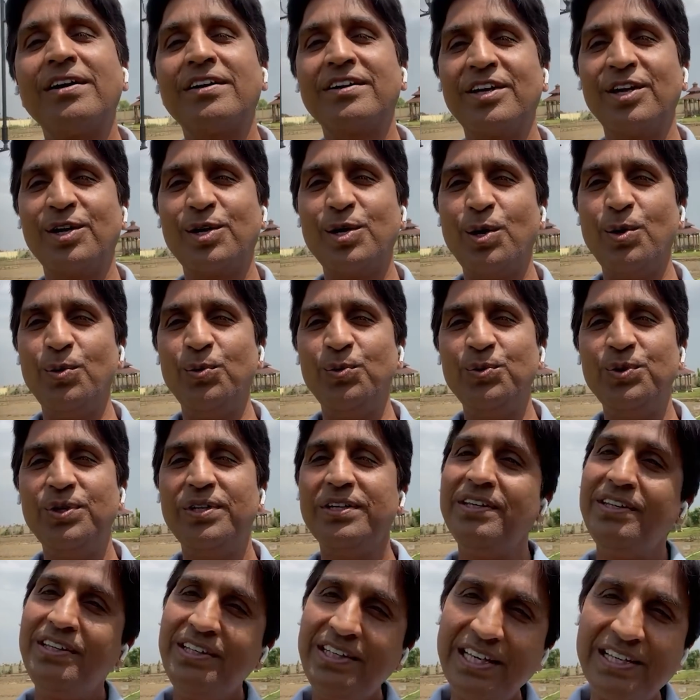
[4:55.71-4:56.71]
करके खाऊं
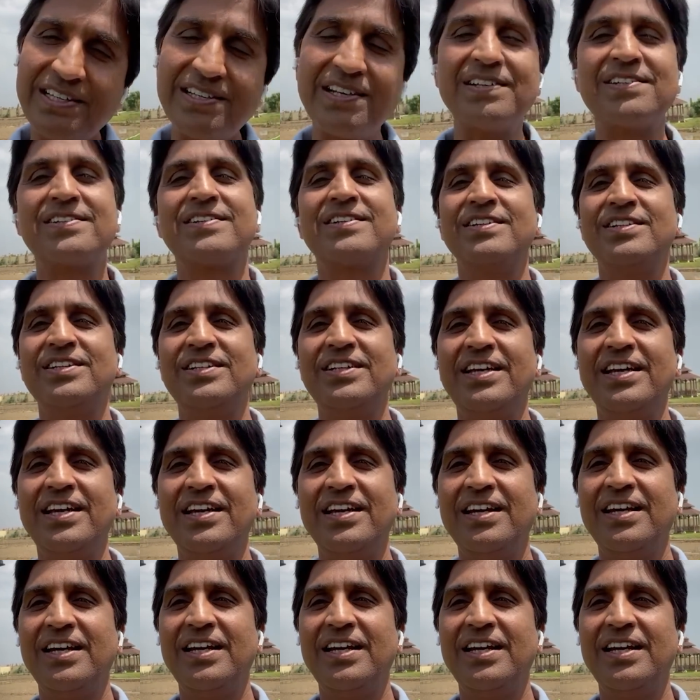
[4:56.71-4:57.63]
ये संस्कृति है